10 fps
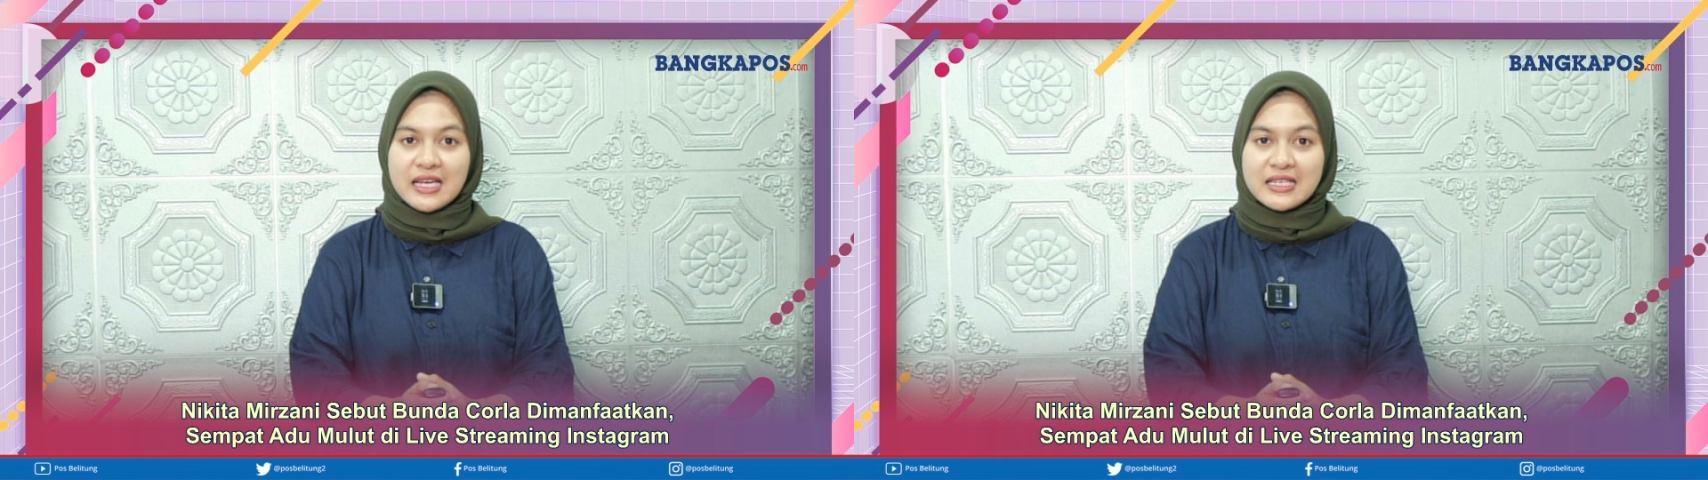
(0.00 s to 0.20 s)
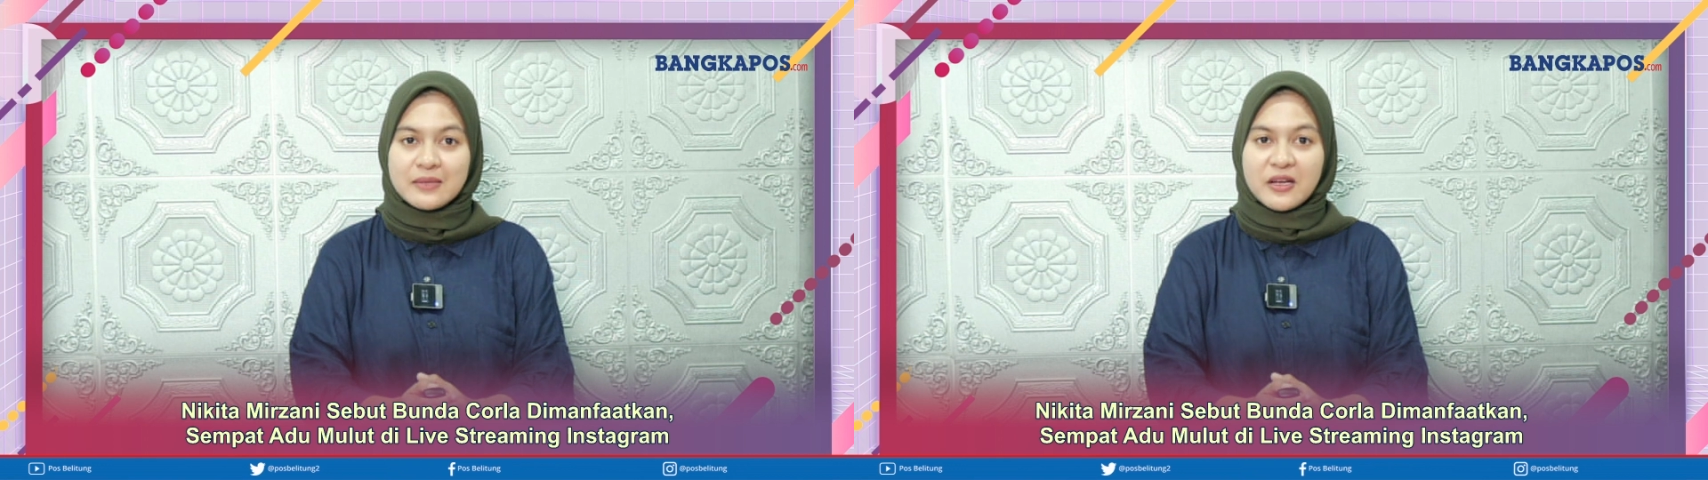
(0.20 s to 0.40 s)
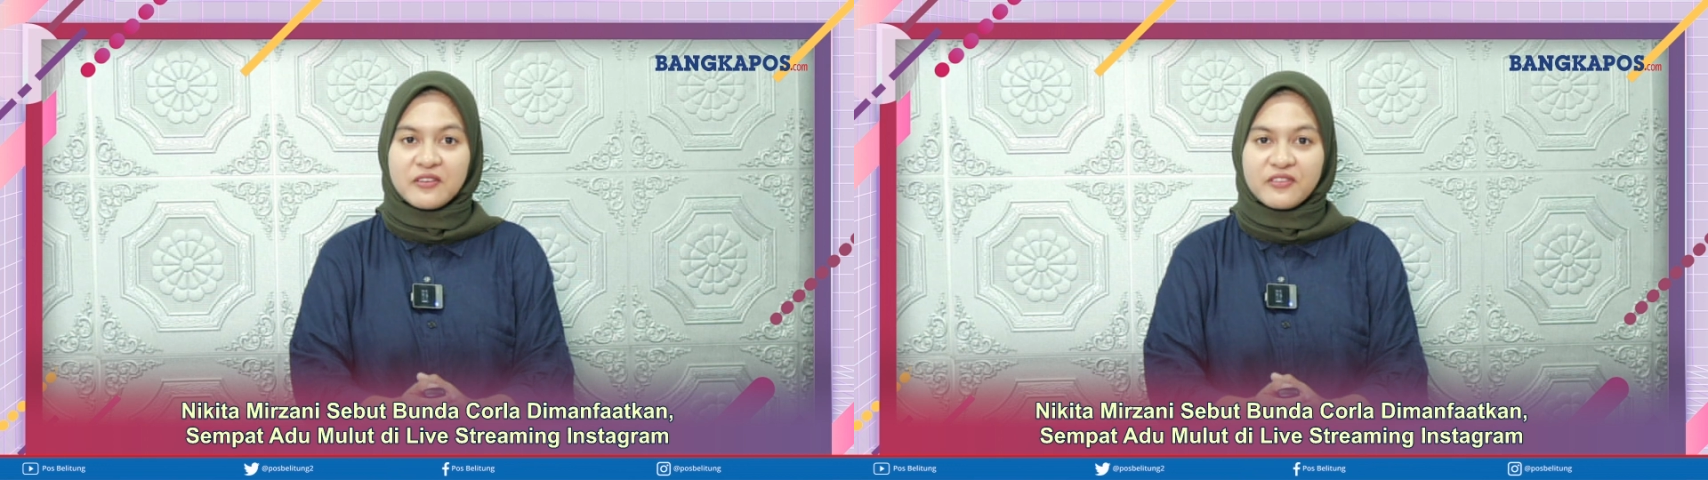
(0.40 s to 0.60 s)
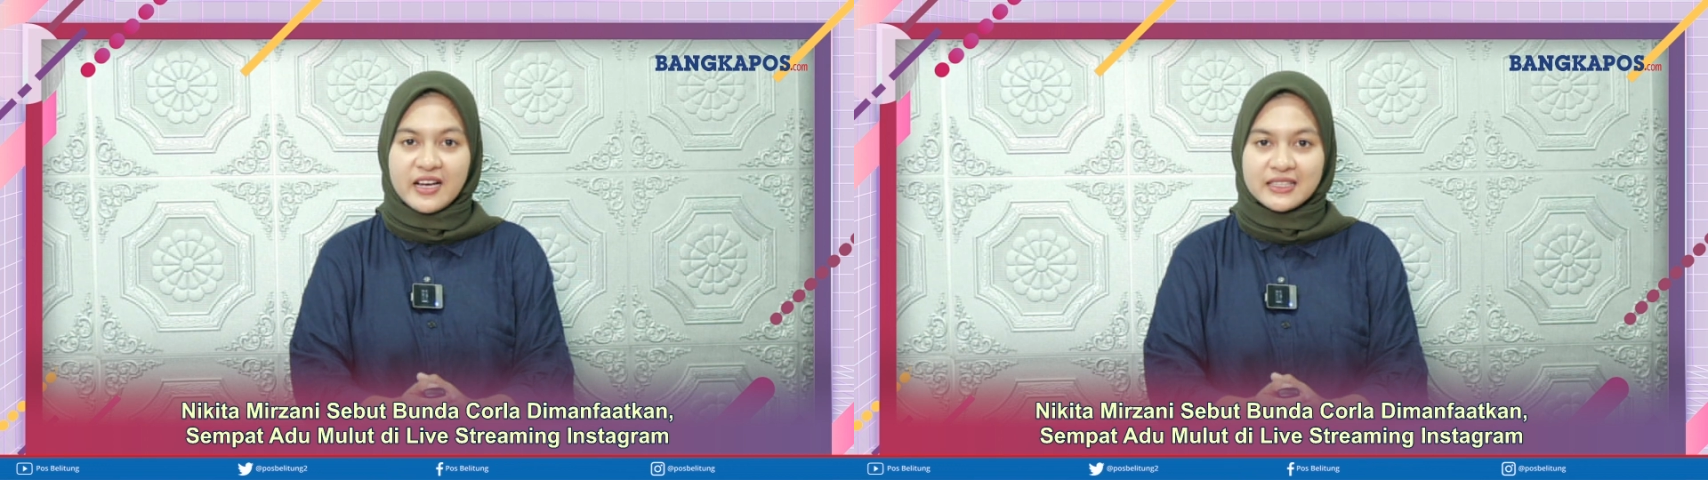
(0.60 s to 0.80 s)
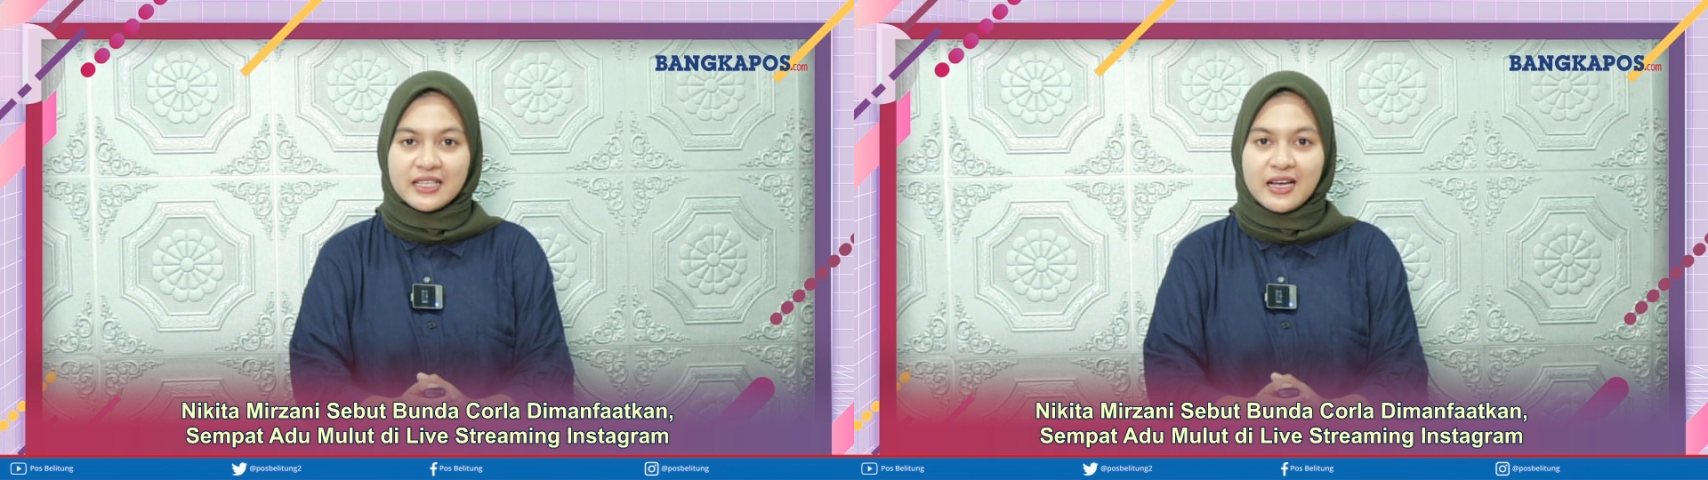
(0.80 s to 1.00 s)

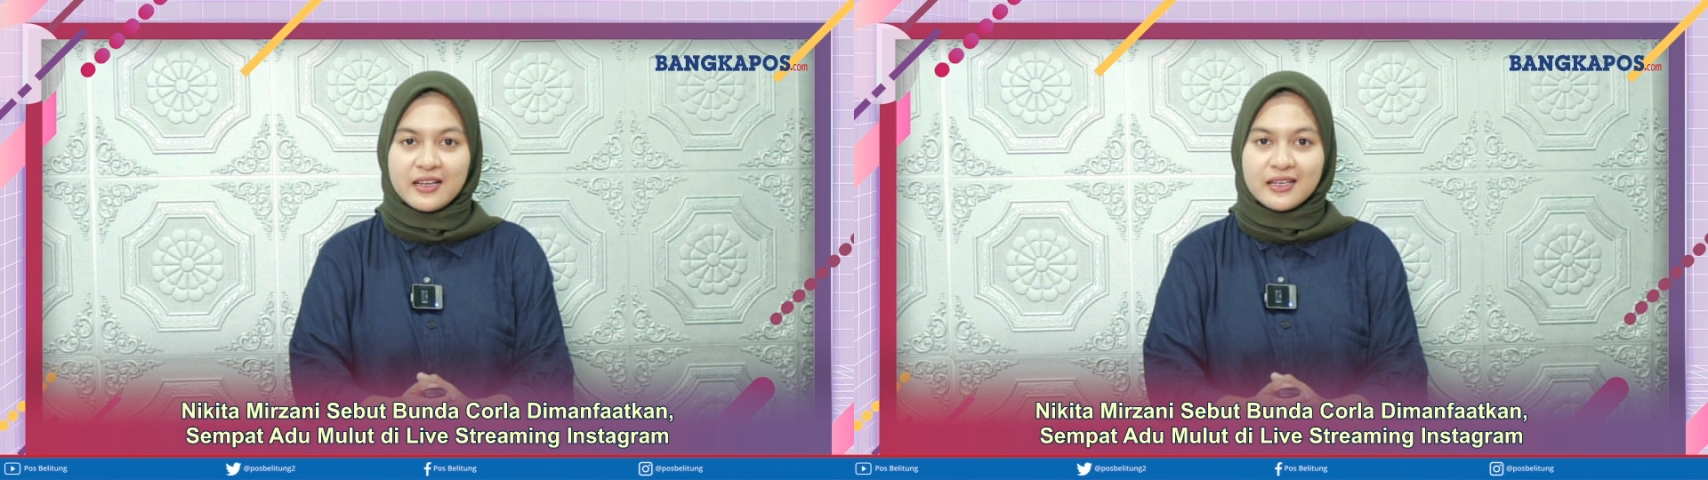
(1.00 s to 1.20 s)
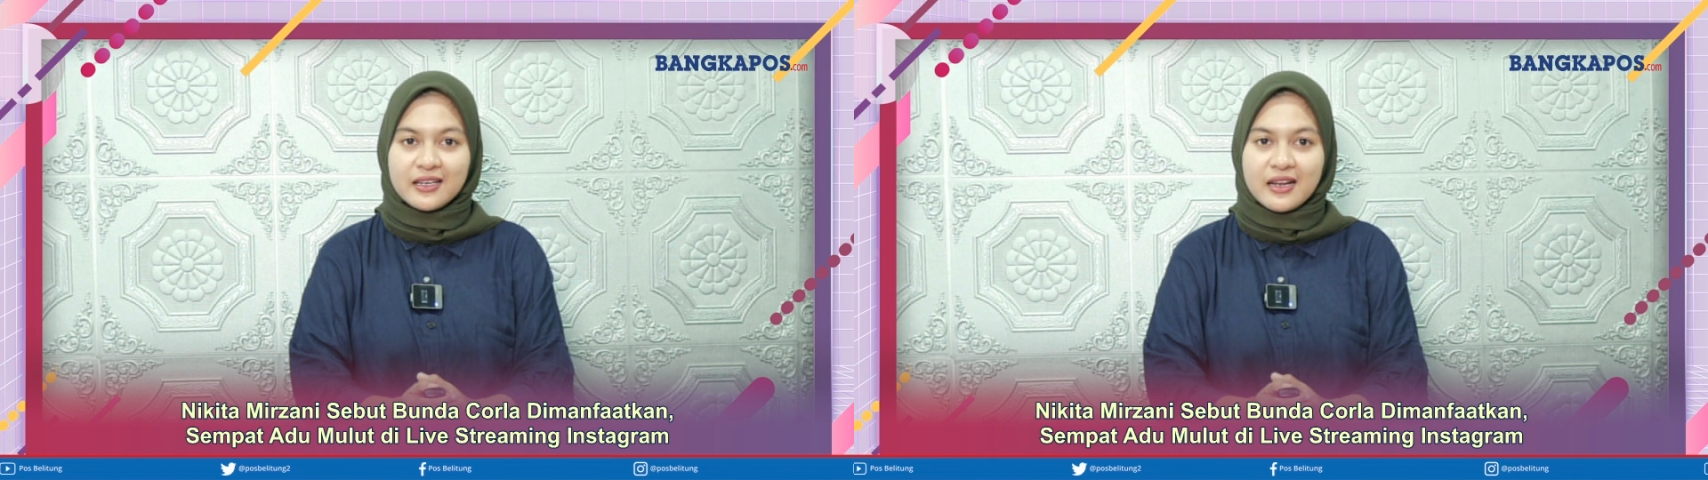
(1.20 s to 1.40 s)
dimanfaatkan.